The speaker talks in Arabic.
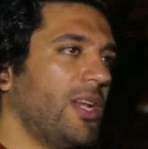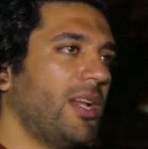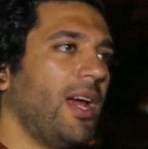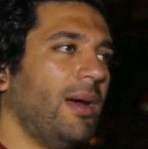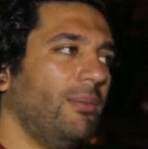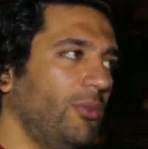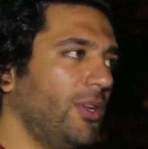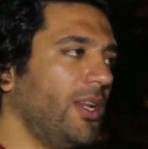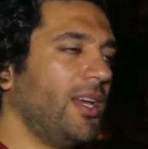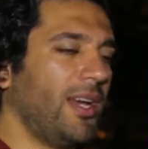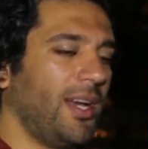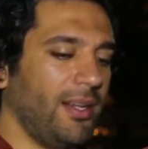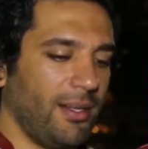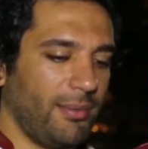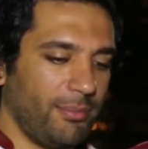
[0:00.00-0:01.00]
الحمد لله
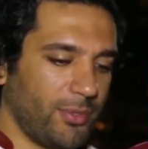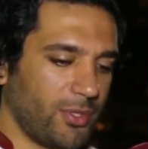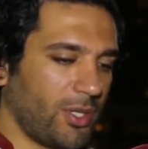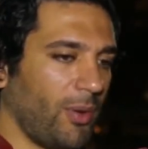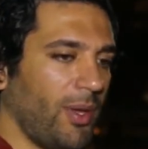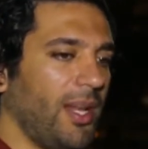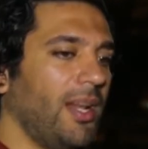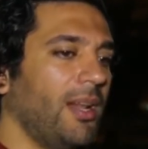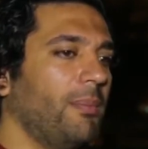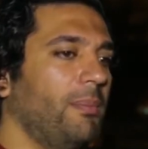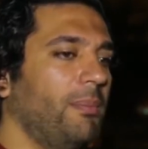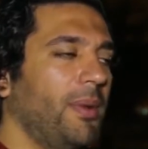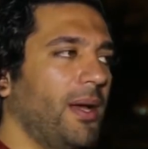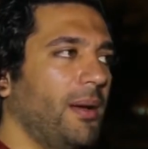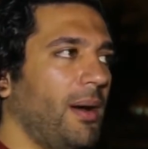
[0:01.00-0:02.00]
على مستويين انا
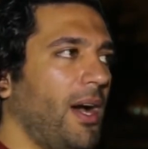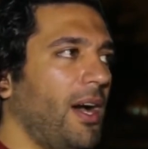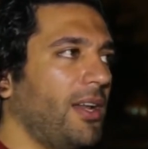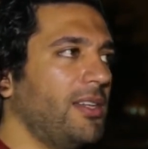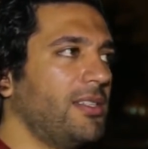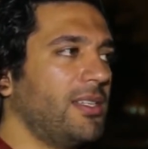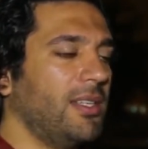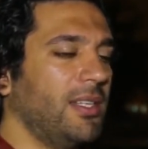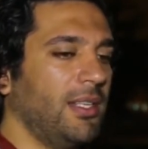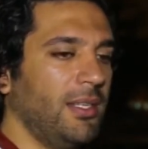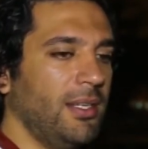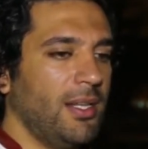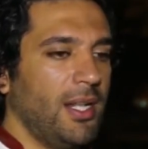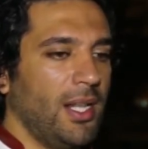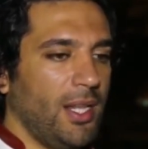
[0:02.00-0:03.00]
حريص ان
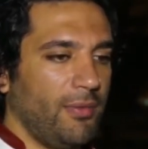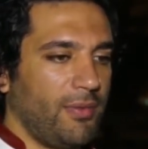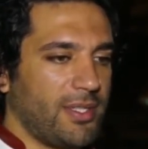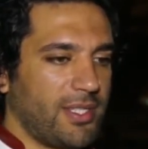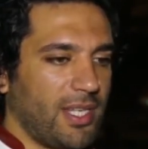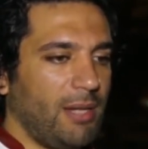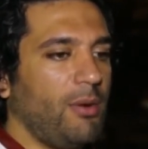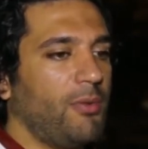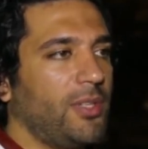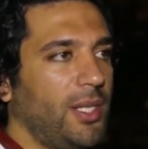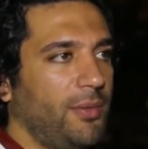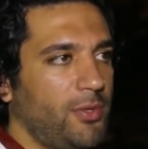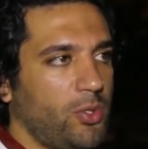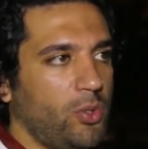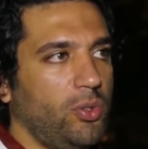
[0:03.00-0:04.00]
في السينما وفي
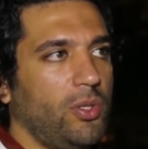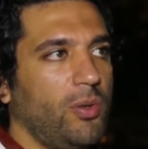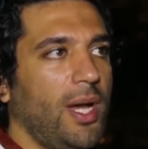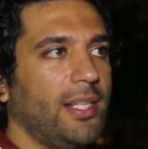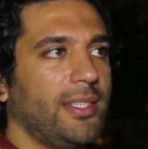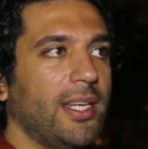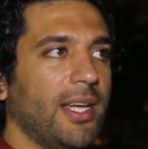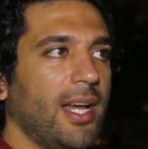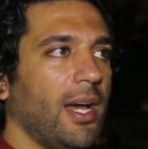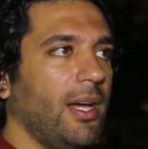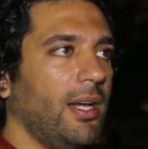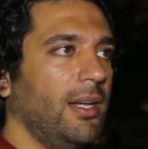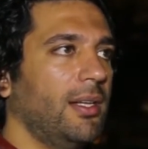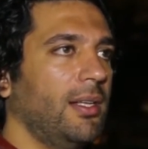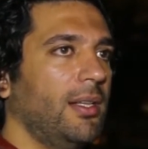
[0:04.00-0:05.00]
التلفزيون الواحد ينجح
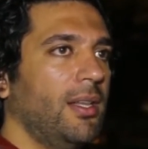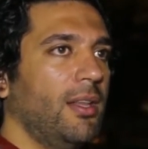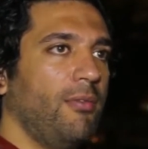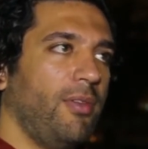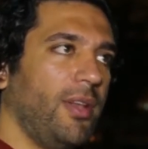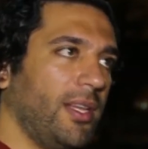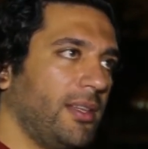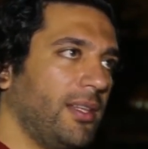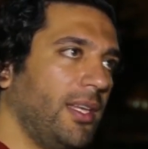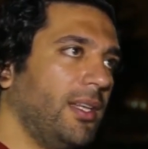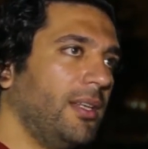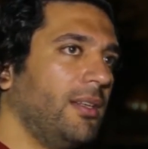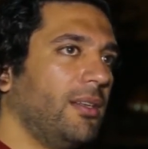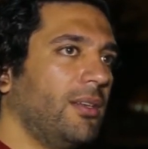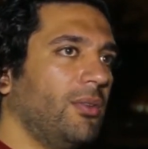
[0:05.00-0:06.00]
في
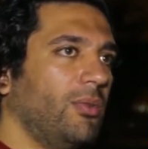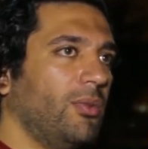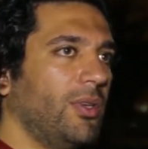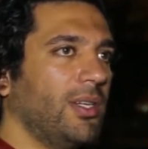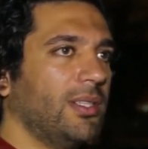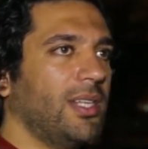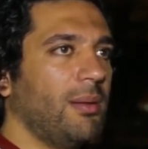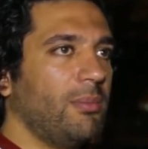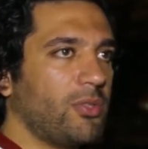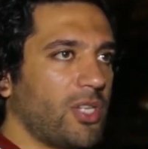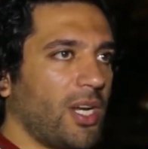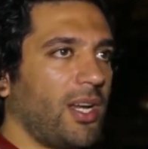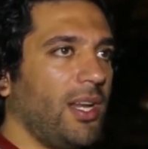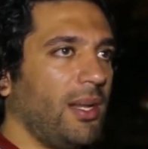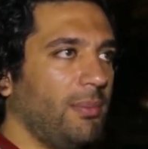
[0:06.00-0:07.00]
الاثنين وده
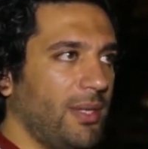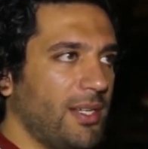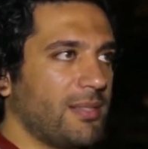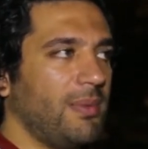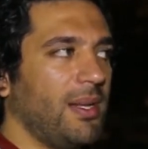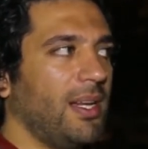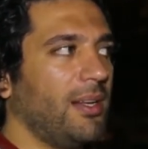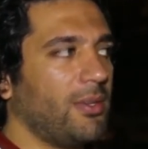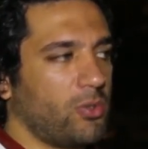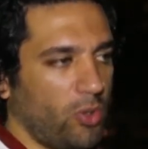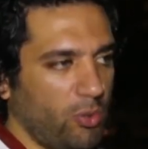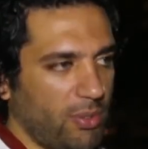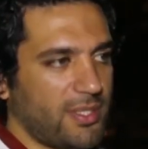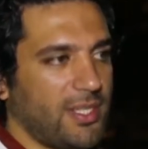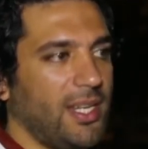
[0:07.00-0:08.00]
مشكل بالنسبه لنا
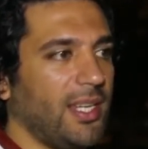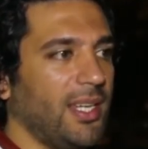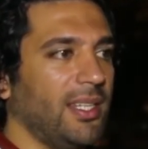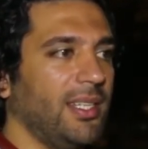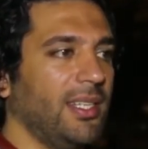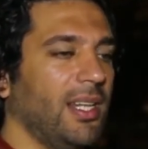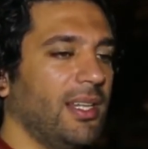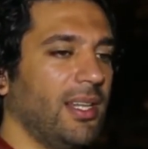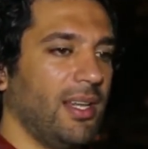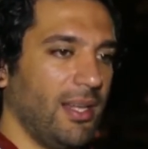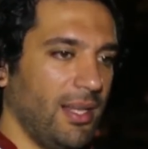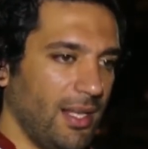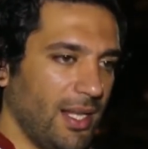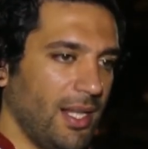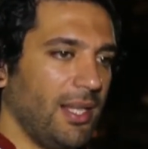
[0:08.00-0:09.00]
صعوبه السنه الجديده ان انا
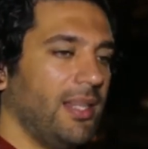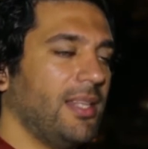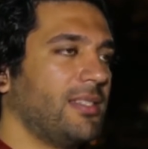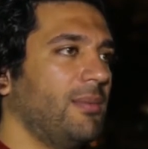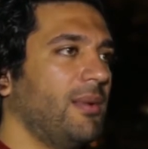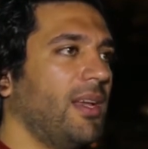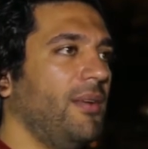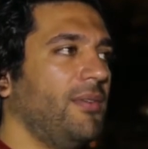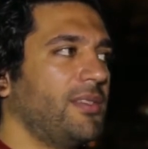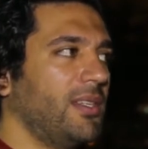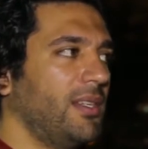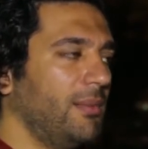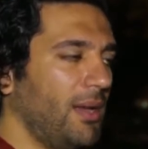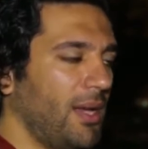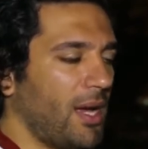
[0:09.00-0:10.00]
لازم انجح في
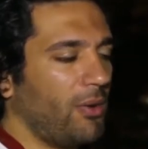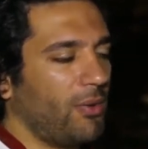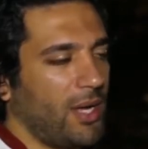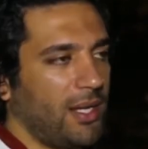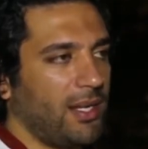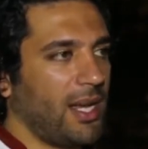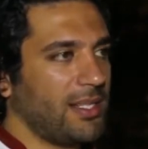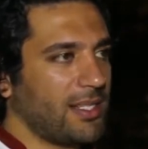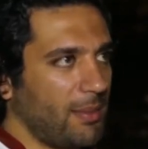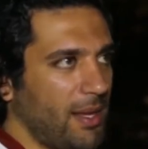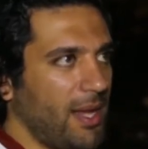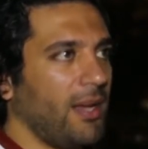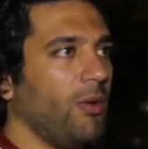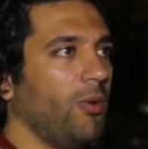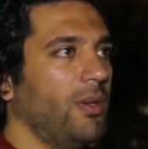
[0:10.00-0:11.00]
السينما او يعني عايز اعمل
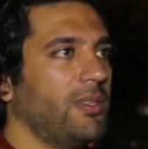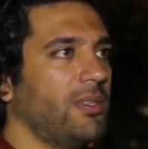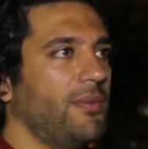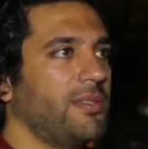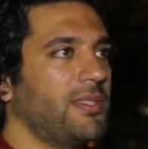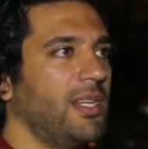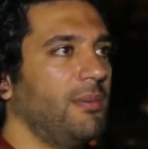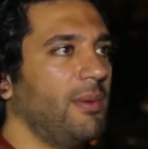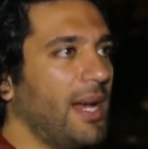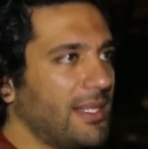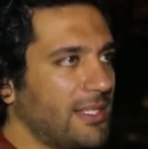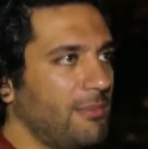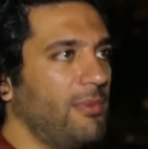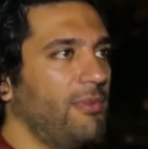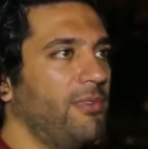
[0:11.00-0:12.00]
حاجه كويسه في السينما
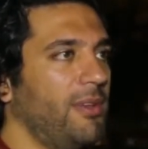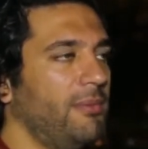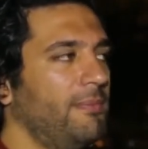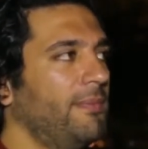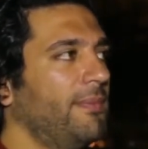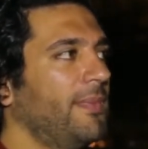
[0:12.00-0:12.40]
احسن من الفيلم